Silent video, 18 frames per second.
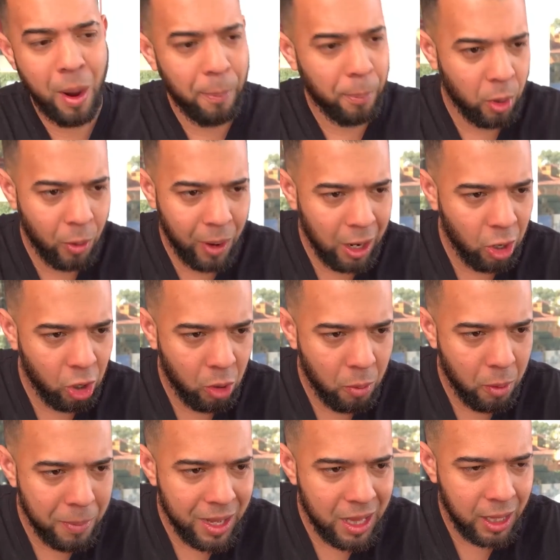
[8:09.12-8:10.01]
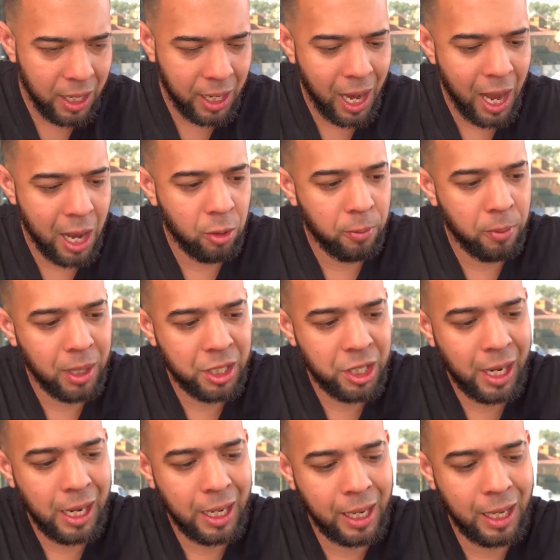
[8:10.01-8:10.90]
voy a probarlo como me indicaron. Vamos a
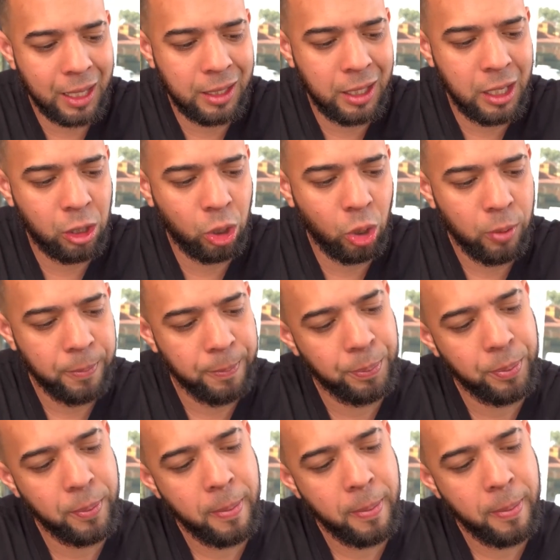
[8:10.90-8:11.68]
echarle quesito.